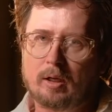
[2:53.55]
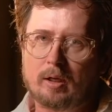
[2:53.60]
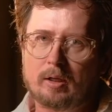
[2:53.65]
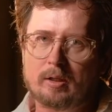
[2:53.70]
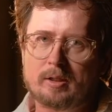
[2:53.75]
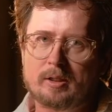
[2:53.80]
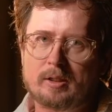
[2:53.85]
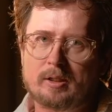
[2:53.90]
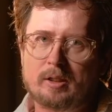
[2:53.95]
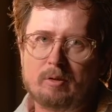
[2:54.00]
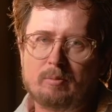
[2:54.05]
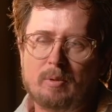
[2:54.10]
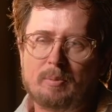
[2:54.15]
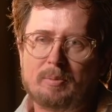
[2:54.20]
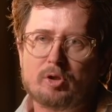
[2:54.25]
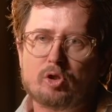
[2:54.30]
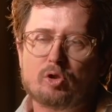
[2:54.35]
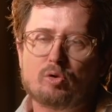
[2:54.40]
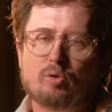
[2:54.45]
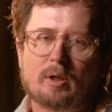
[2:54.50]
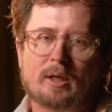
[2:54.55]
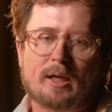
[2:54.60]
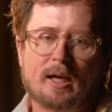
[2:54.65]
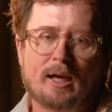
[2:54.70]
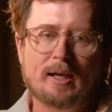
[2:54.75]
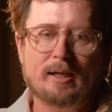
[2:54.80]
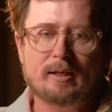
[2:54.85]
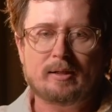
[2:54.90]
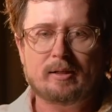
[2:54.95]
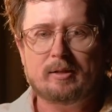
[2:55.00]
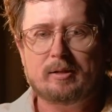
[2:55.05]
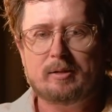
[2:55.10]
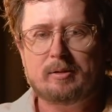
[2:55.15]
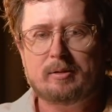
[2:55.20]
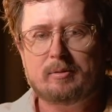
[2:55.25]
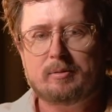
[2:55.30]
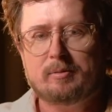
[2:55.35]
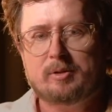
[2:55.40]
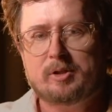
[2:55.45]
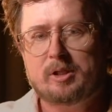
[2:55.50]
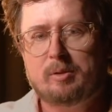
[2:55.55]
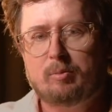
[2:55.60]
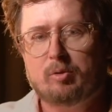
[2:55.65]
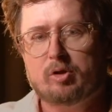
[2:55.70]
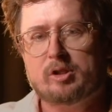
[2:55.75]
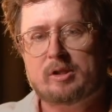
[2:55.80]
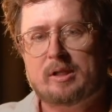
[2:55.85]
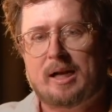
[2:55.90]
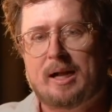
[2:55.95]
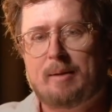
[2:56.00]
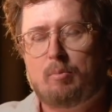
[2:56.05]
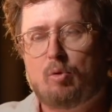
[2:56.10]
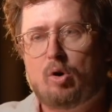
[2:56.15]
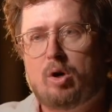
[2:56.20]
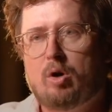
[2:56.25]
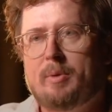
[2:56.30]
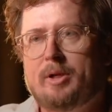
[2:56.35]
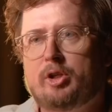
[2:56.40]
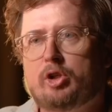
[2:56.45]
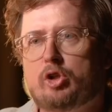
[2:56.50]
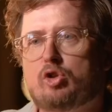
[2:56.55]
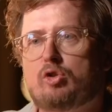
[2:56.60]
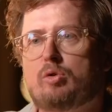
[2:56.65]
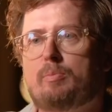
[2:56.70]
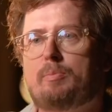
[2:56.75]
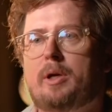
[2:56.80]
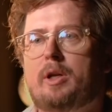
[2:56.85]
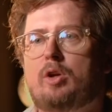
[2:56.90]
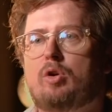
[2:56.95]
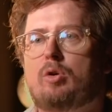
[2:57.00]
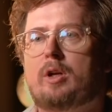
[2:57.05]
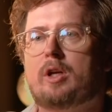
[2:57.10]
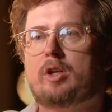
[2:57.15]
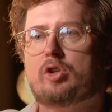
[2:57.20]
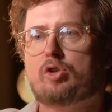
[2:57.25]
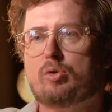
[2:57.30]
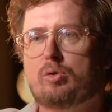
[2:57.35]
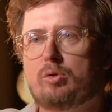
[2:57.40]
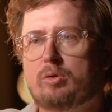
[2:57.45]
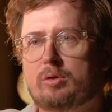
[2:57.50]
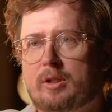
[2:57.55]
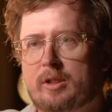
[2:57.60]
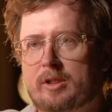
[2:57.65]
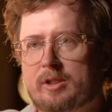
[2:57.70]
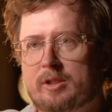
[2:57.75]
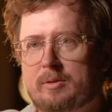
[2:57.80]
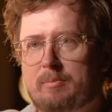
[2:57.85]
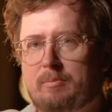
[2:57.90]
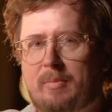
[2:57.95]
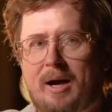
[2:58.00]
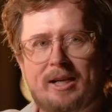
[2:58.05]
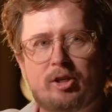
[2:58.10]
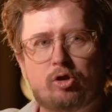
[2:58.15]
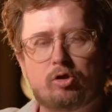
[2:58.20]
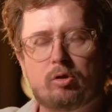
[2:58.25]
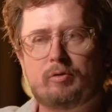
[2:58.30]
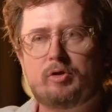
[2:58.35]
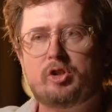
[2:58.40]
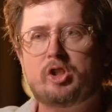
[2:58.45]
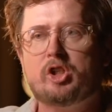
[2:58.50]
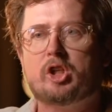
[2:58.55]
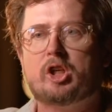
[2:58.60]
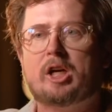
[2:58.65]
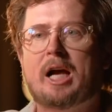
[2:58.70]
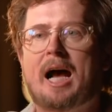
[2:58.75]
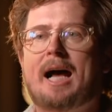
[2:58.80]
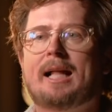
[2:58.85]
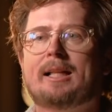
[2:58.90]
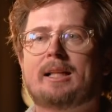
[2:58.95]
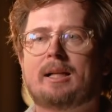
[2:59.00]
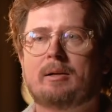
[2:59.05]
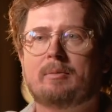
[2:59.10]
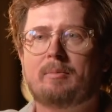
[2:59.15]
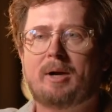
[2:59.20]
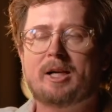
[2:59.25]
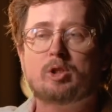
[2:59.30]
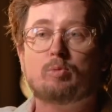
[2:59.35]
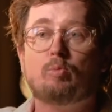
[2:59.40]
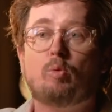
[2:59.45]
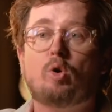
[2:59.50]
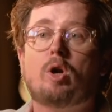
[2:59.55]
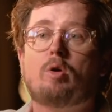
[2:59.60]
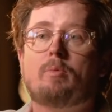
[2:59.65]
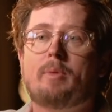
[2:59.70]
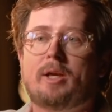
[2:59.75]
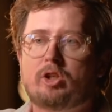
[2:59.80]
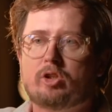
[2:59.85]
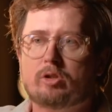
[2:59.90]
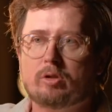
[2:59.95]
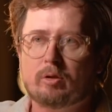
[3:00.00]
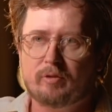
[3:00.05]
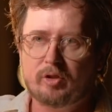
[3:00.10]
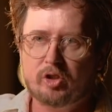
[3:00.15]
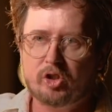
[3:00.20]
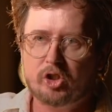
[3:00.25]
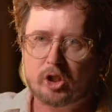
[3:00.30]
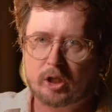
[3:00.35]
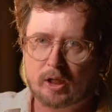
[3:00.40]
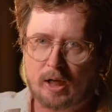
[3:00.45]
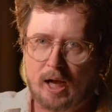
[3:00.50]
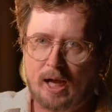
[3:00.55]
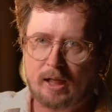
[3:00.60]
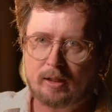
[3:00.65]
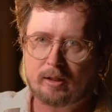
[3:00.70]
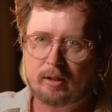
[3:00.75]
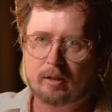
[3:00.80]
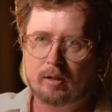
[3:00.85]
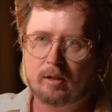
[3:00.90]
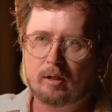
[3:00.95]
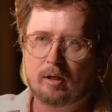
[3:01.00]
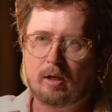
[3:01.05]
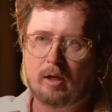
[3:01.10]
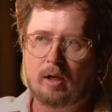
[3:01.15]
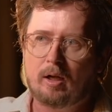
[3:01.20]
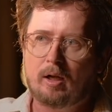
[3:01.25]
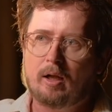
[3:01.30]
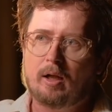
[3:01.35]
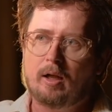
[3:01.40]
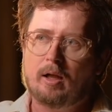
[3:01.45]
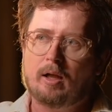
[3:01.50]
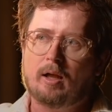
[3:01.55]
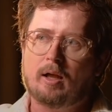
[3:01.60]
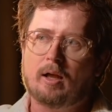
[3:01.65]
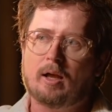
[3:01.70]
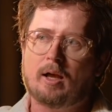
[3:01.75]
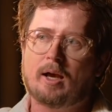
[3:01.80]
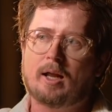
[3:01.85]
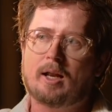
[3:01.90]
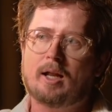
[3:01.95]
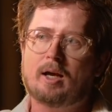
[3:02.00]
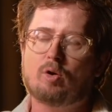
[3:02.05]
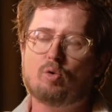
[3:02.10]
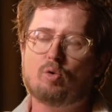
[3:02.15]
Se uma pessoa quer se mostrar moralmente superior às outras, mais sofisticada, mais moralmente sofisticada, ela